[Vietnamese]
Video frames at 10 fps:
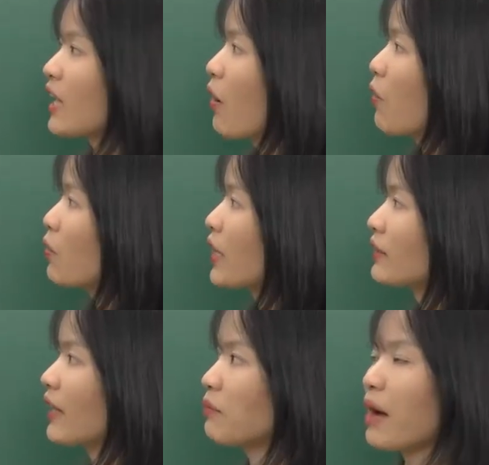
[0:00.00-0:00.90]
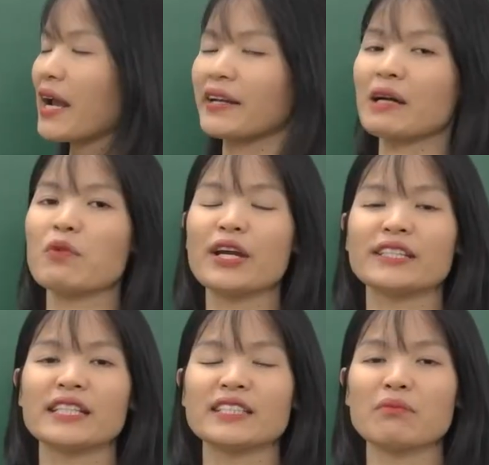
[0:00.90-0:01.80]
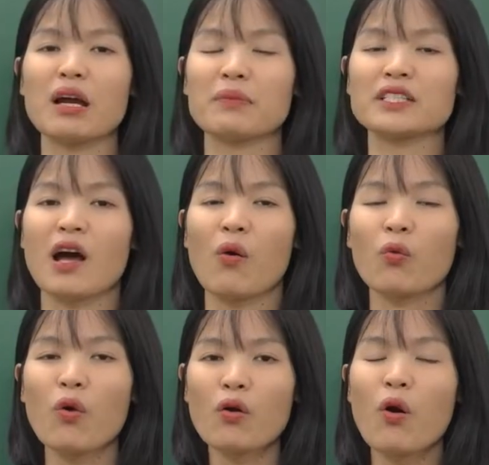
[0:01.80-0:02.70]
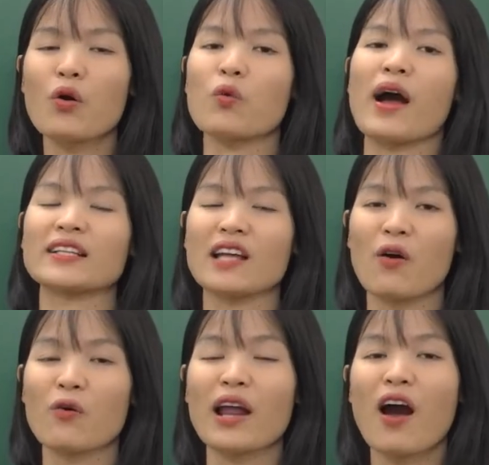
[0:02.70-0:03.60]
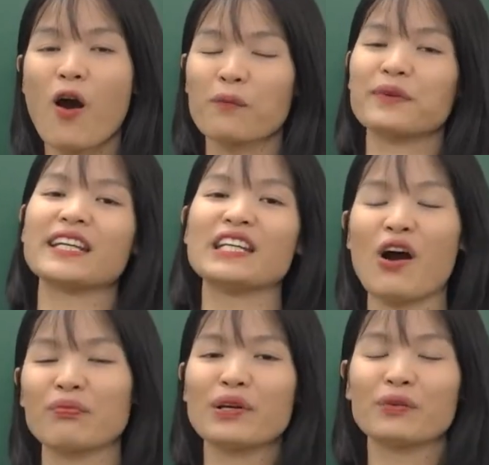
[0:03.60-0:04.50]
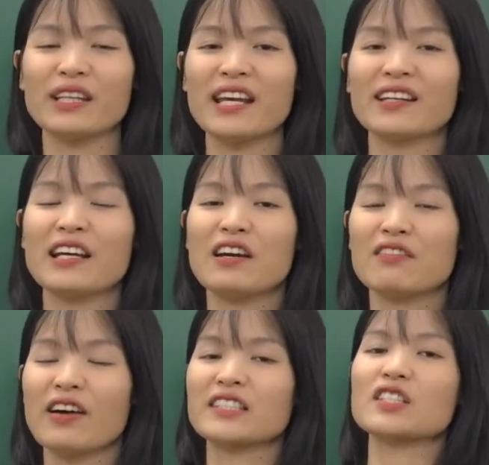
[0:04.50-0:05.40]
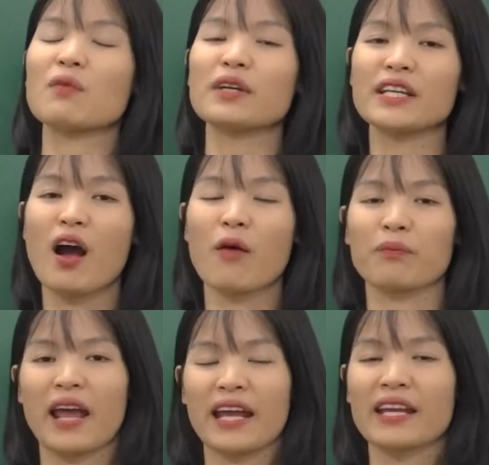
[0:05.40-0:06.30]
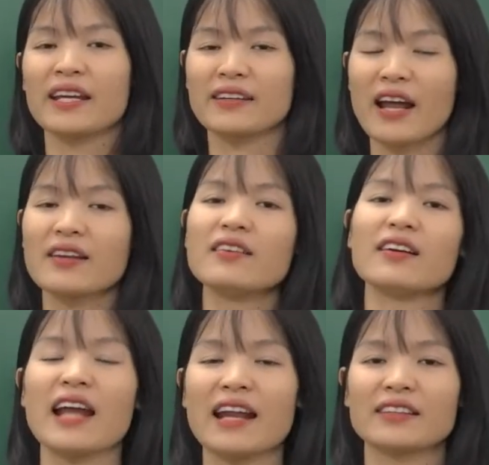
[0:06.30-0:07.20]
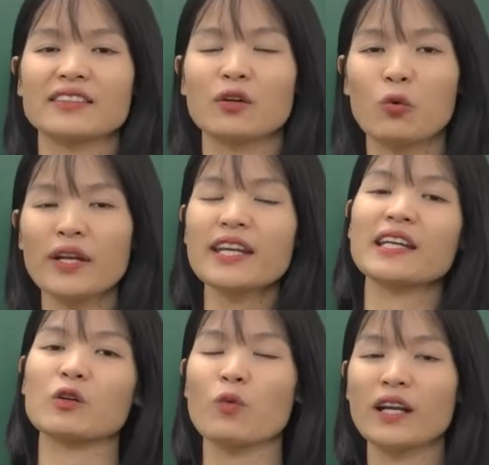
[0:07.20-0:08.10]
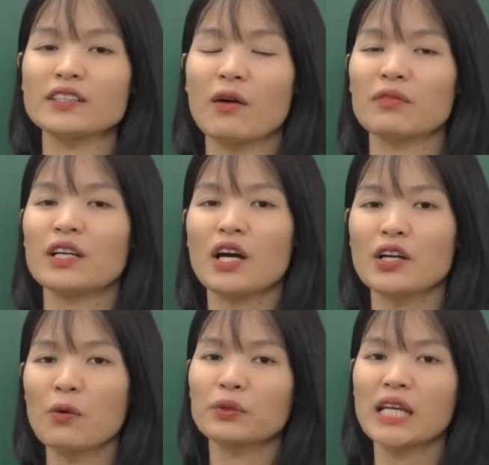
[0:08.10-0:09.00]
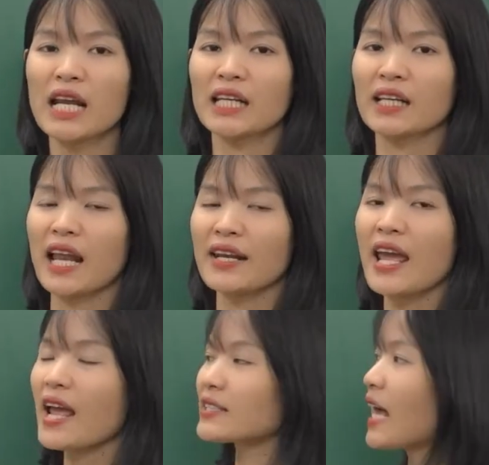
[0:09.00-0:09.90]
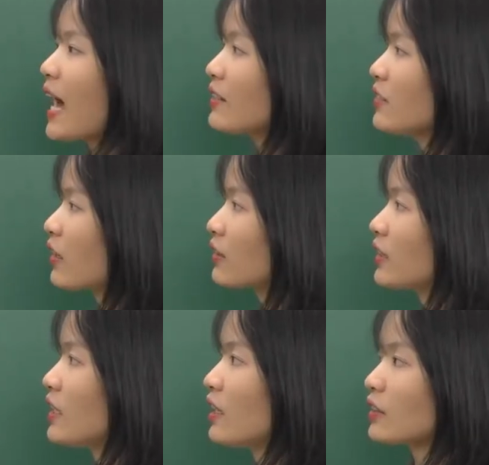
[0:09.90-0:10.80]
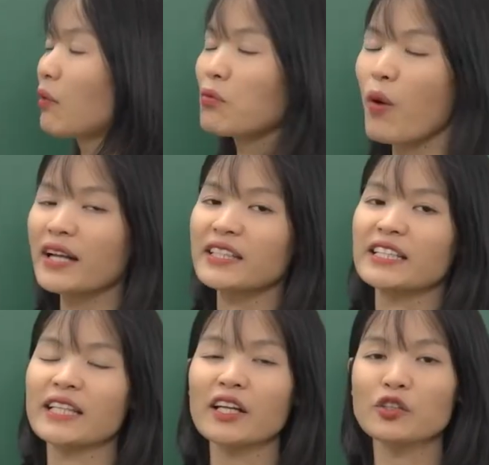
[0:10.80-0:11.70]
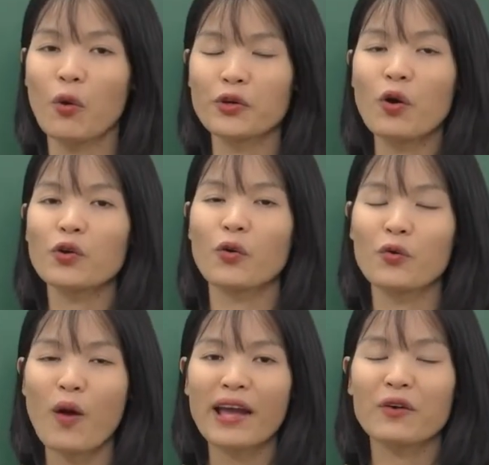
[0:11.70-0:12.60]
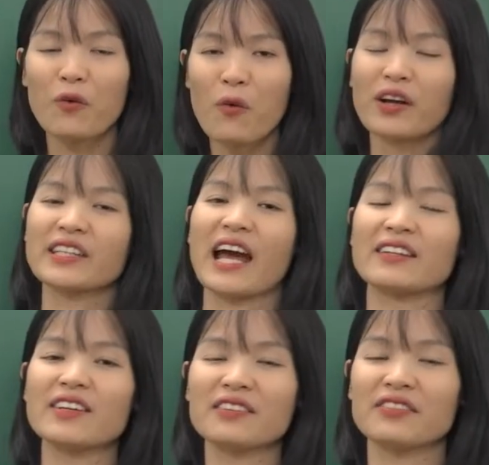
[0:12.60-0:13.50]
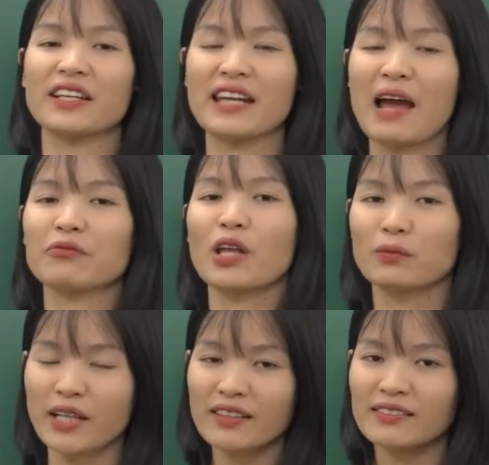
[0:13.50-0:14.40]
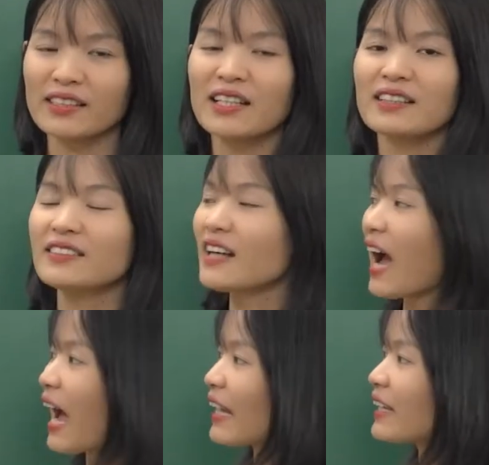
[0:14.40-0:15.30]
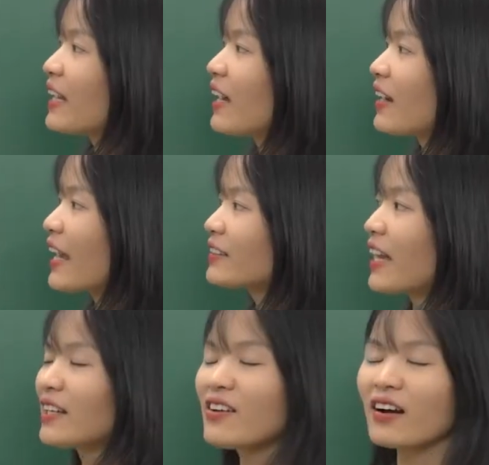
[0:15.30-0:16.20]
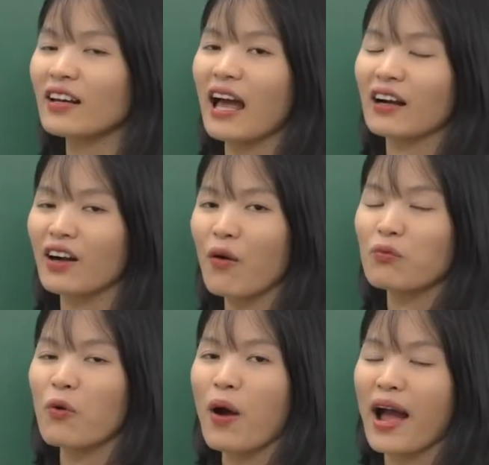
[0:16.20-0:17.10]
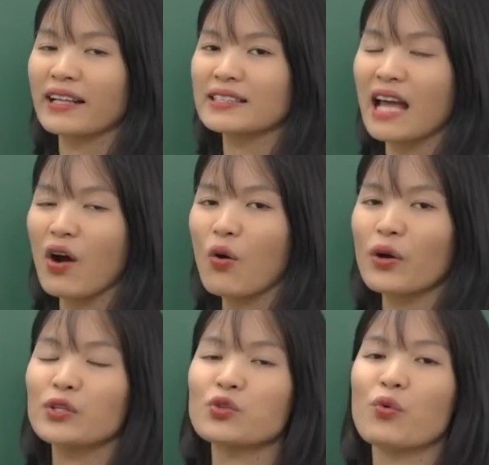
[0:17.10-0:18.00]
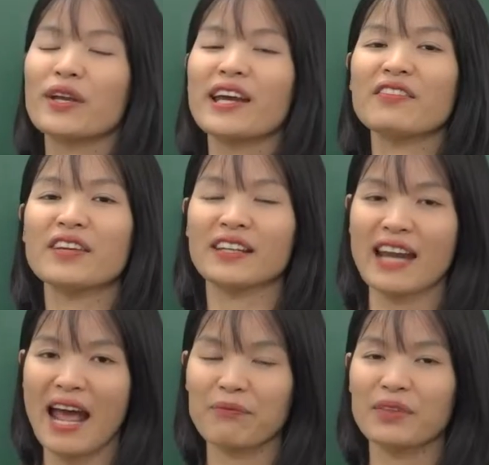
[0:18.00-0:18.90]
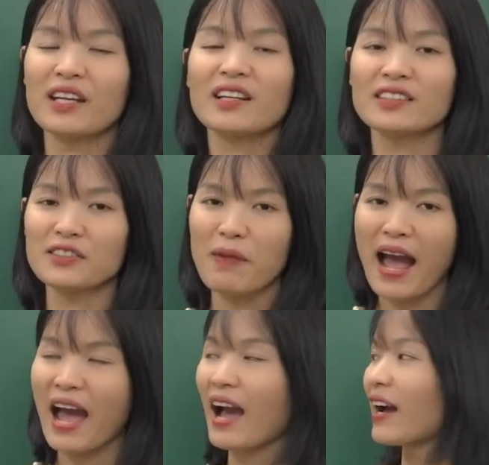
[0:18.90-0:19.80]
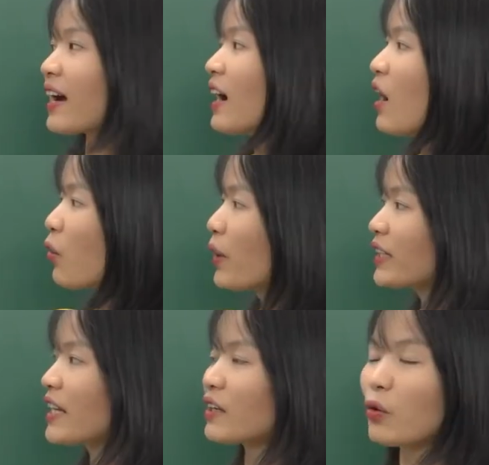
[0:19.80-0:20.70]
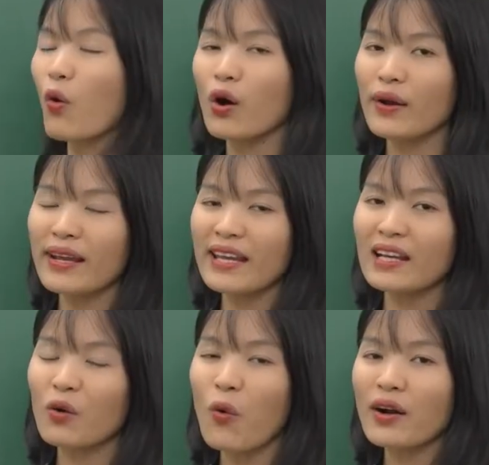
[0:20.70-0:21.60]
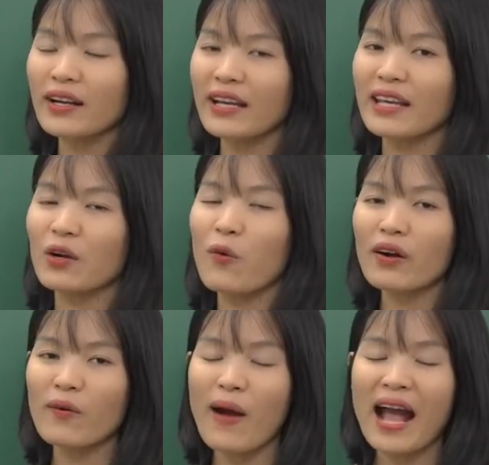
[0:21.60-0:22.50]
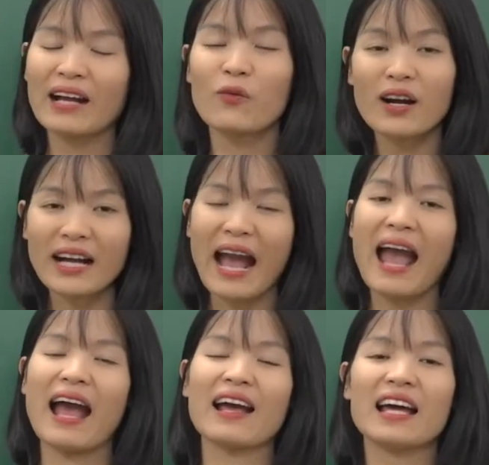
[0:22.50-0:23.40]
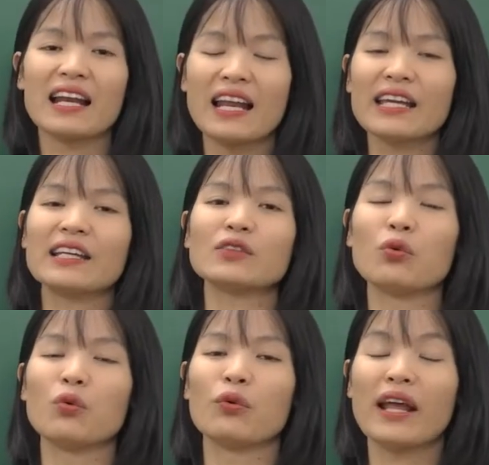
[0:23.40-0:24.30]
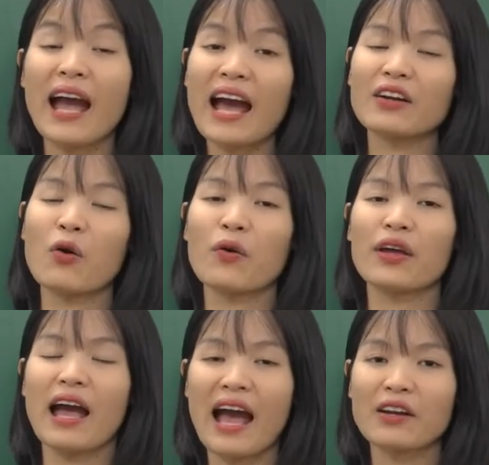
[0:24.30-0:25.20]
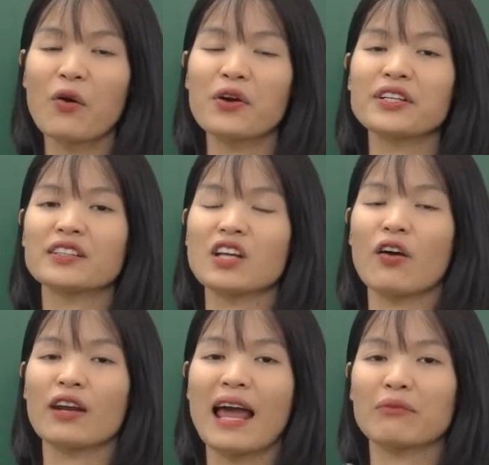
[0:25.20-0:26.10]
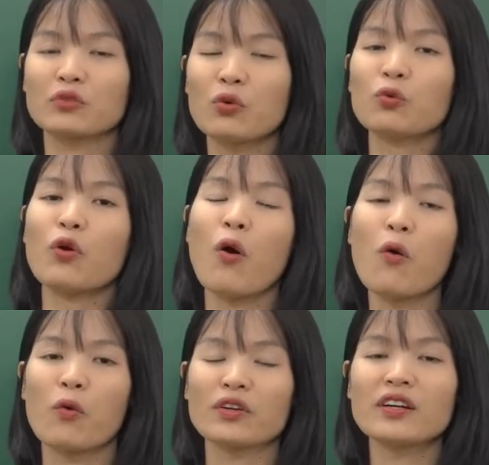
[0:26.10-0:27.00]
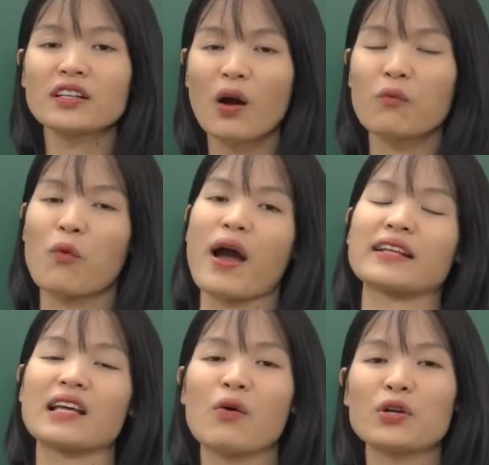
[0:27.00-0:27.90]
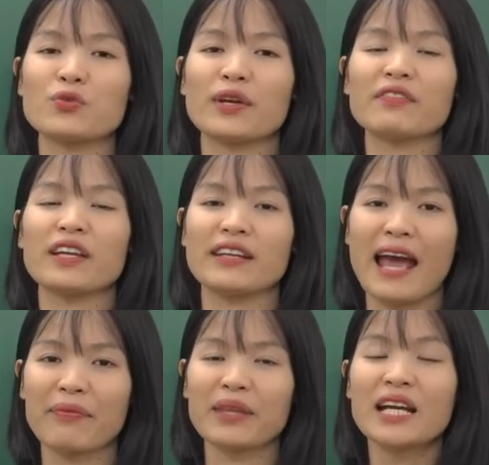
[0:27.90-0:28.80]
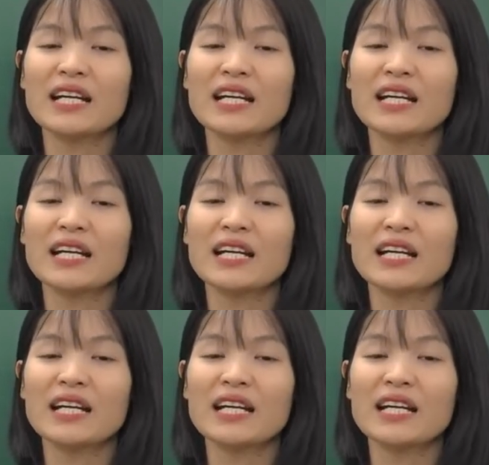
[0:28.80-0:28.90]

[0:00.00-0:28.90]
6 đến tháng 7 năm 1976, Quốc hội khóa 6 đã họp kỳ họp đầu tiên và trong kỳ họp này đã đưa ra được những quyết định quan trọng. Đầu tiên là đề ra được thông qua chính sách đối nội đối ngoại của nhà nước Việt Nam thống nhất. Thứ hai, lấy tên nước là Cộng hòa xã hội chủ nghĩa Việt Nam. Thứ ba, quyết định quốc hy, quốc kỳ, quốc qua, quốc ca lấy thủ lấy Hà Nội Hà Nội được chọn làm thủ đô của nước Cộng hòa xã hội chủ nghĩa Việt Nam